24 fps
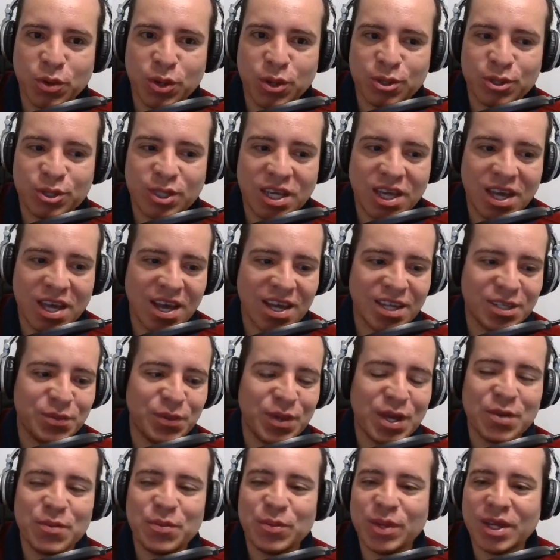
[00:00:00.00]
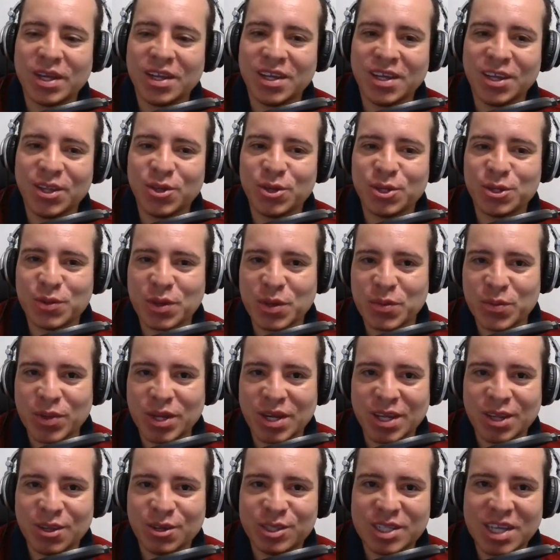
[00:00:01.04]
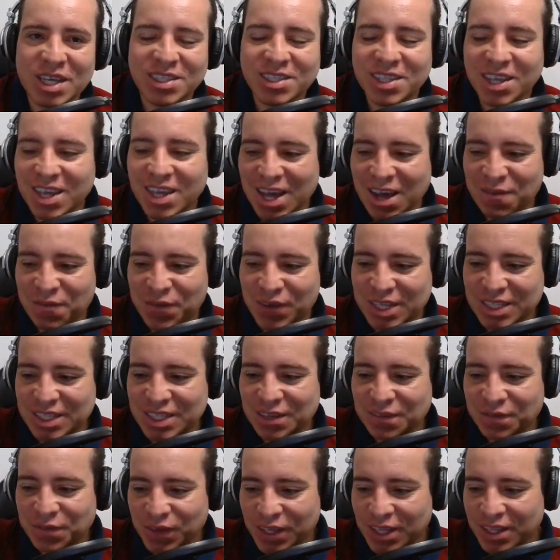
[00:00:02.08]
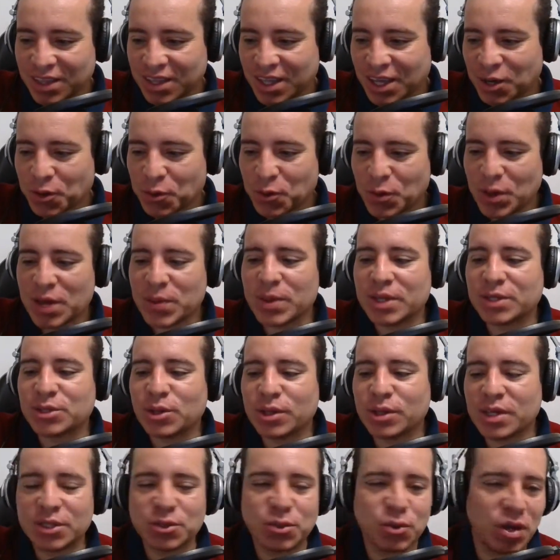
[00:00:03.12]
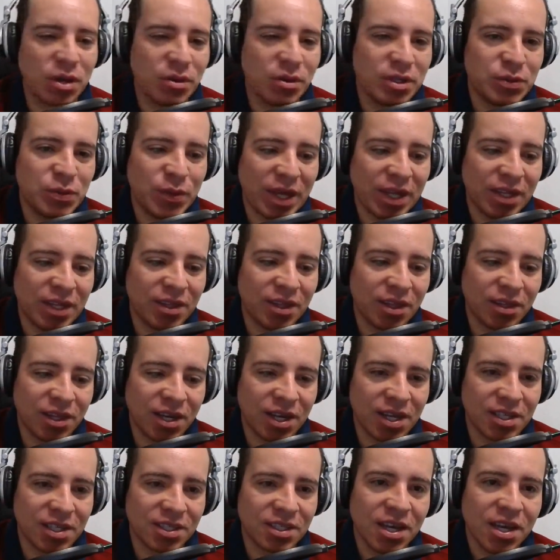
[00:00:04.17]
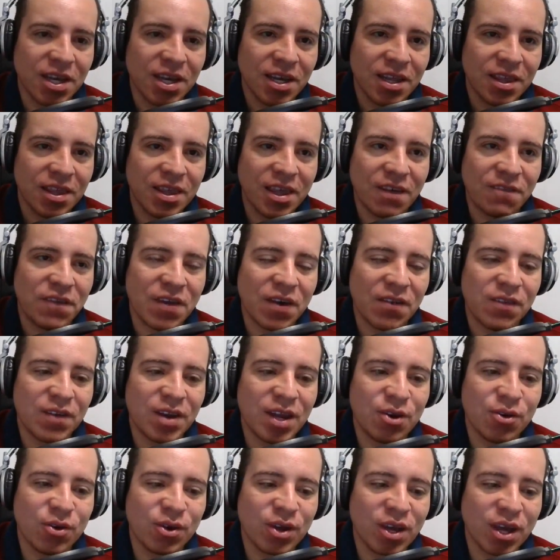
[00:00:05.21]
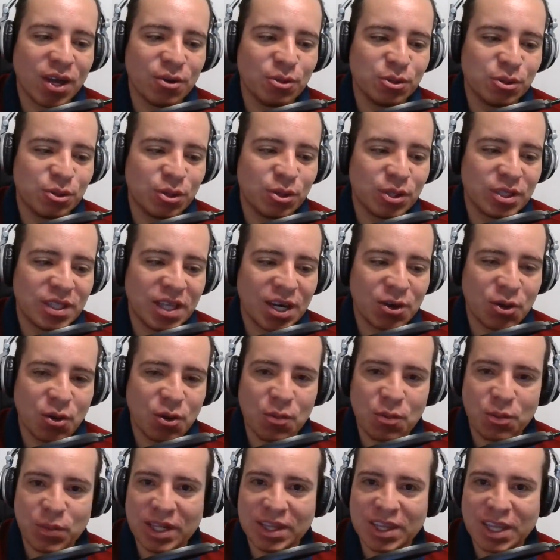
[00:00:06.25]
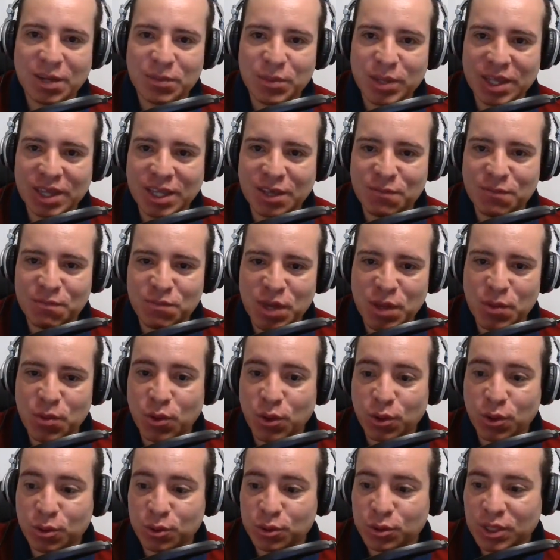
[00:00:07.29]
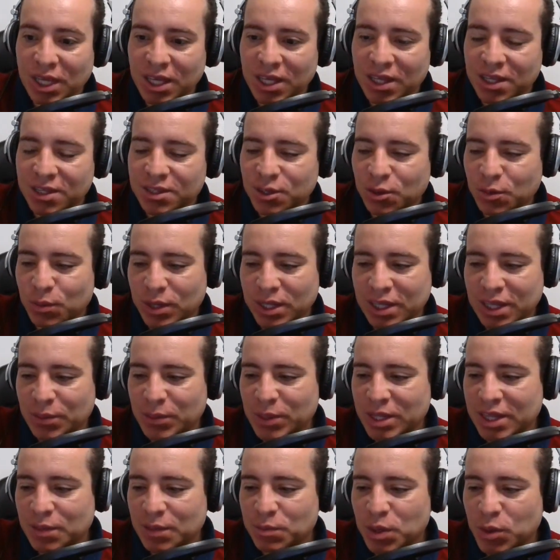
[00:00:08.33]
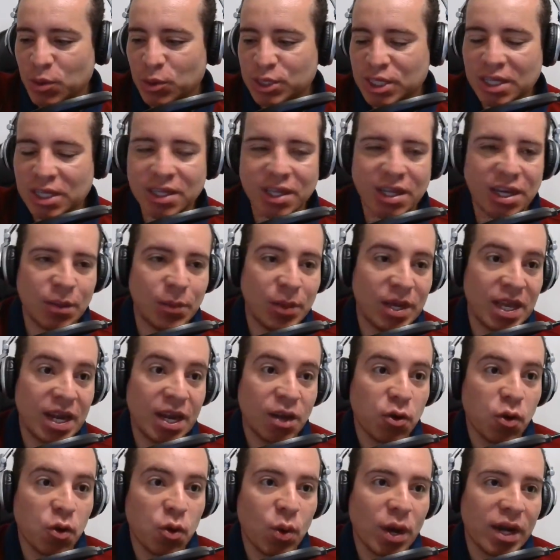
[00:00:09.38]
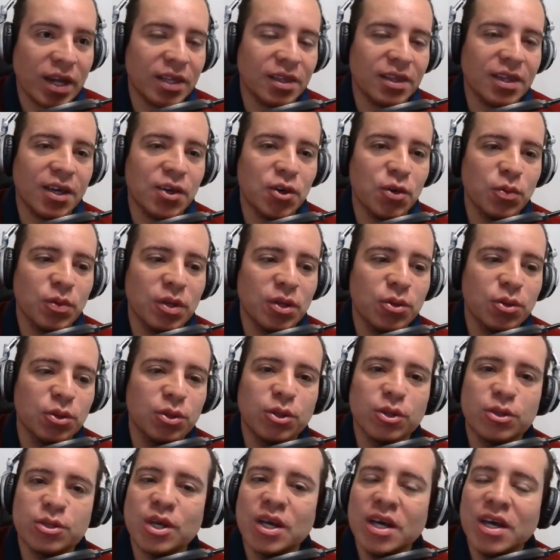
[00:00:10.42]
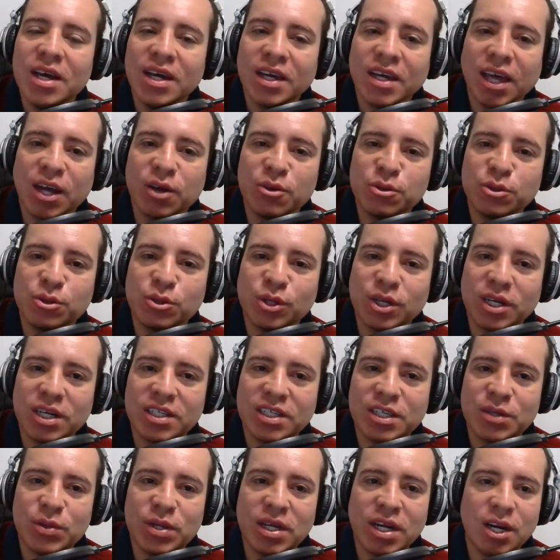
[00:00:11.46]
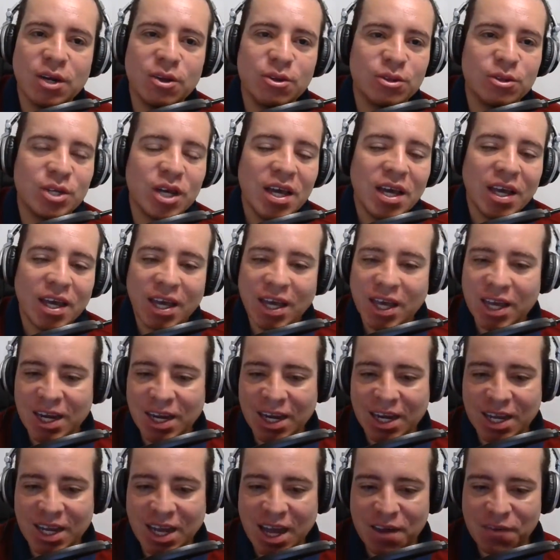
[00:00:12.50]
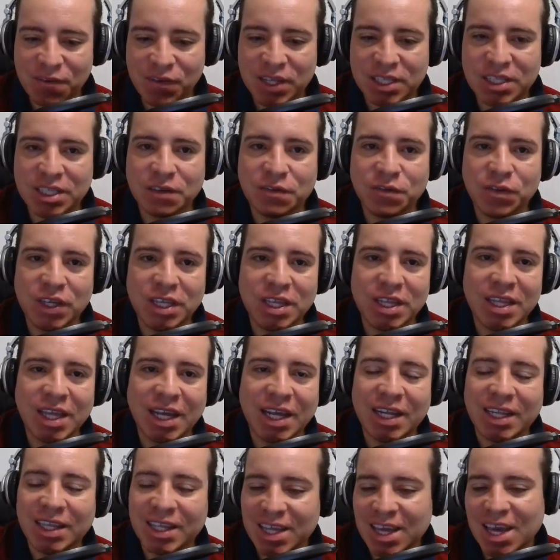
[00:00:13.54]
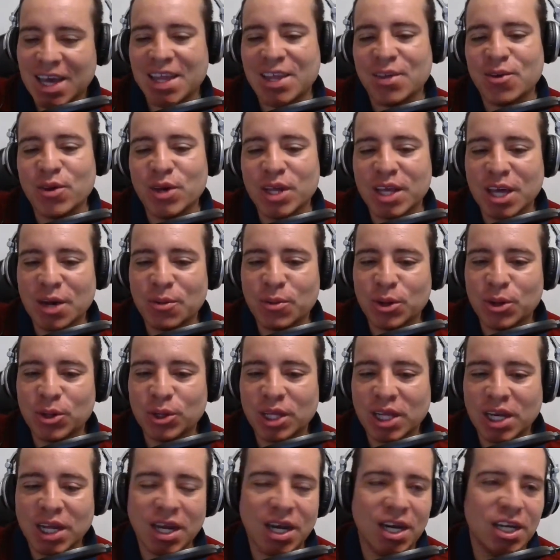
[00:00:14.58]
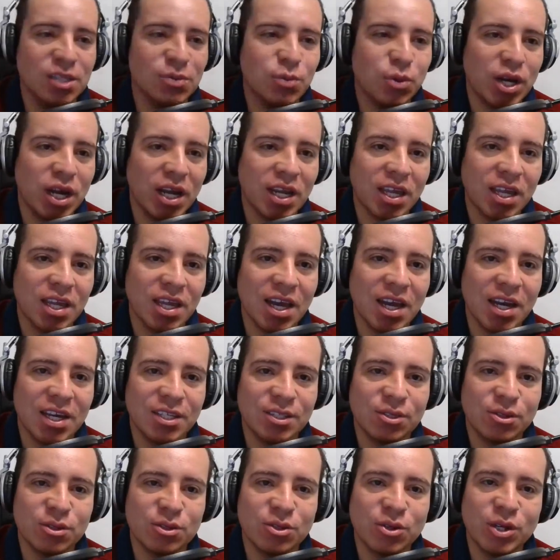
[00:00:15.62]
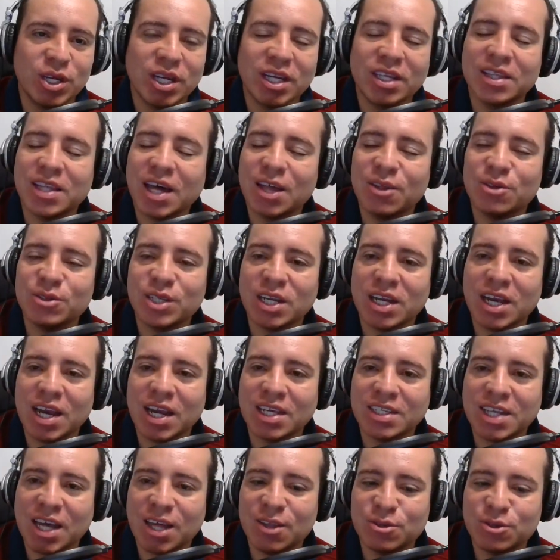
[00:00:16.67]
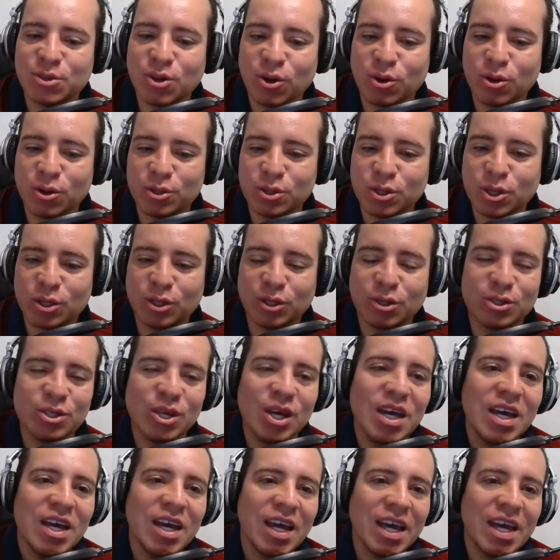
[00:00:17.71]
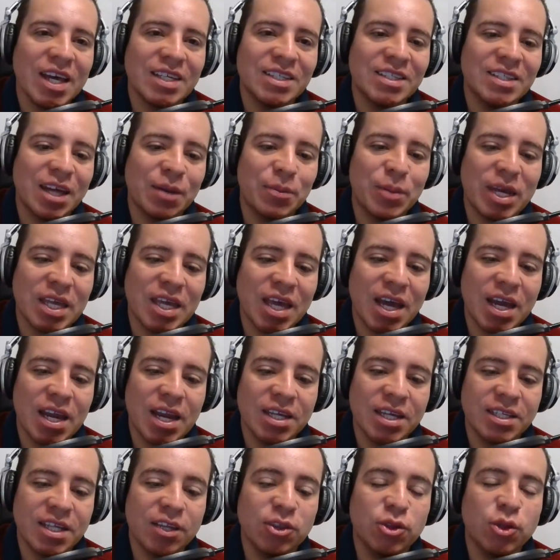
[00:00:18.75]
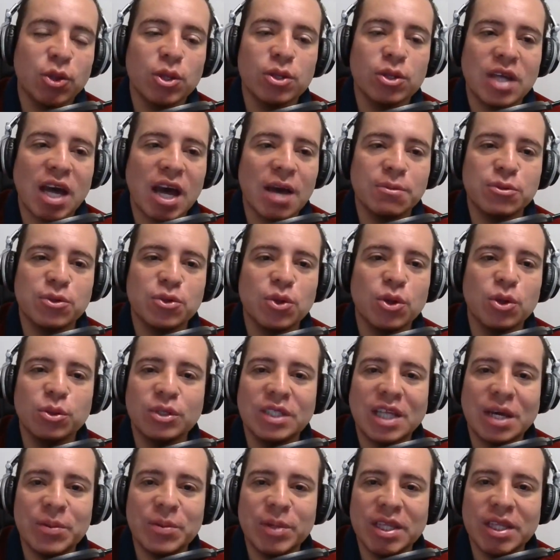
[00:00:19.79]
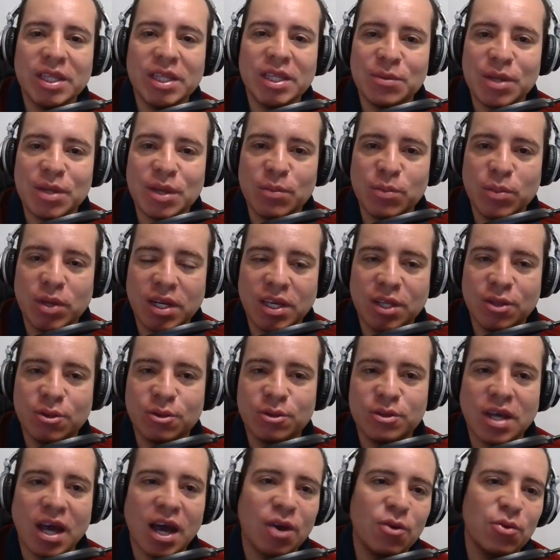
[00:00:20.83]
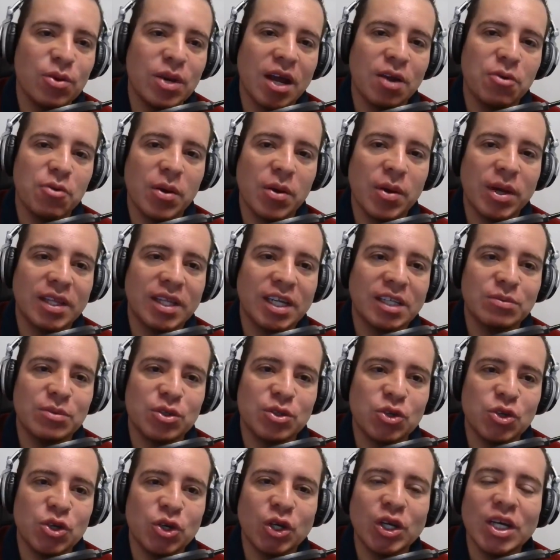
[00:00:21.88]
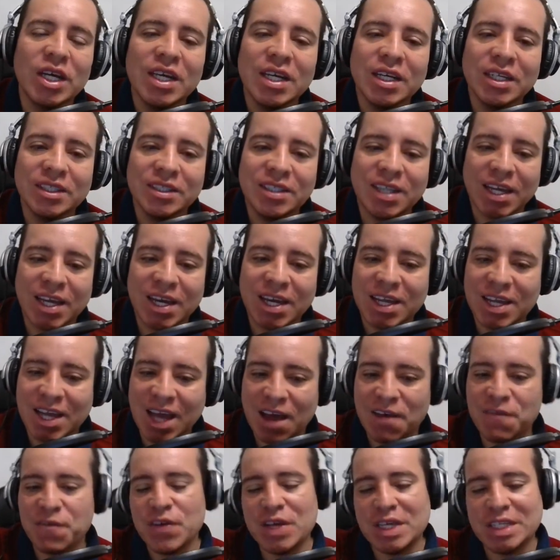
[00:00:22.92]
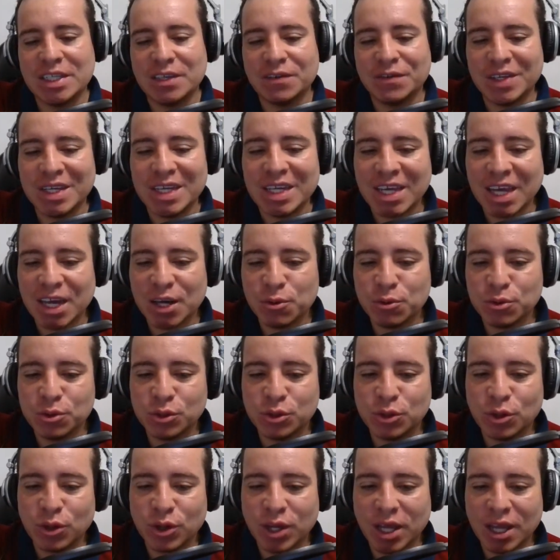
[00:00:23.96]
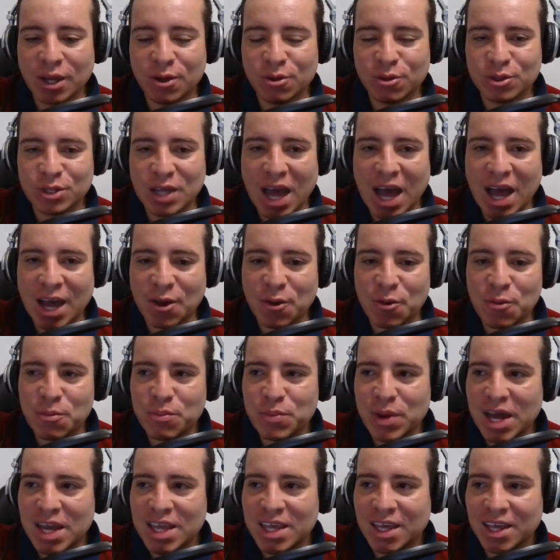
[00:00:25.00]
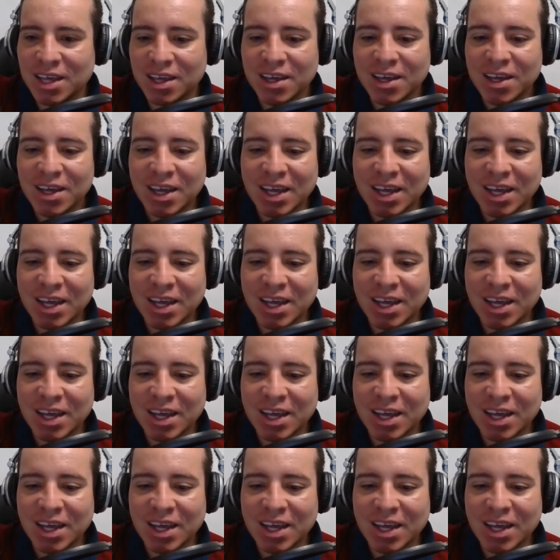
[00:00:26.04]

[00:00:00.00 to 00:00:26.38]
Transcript: buenos días, bienvenidos, bienvenidos a este café fin de jueves. Hoy es jueves 23 de febrero. Qué gusto estar completamente en vivo con ustedes, completamente en vivo, 7 de la mañana con 41 minutos. Qué gusto recibirlos en el café fin del día de hoy. Qué bueno tenerles por aquí ya listos, conectados y enlazados con nosotros esta mañana. Sean todos absolutamente bienvenidos a una nueva transmisión del café fin. Qué gusto que nos acompañen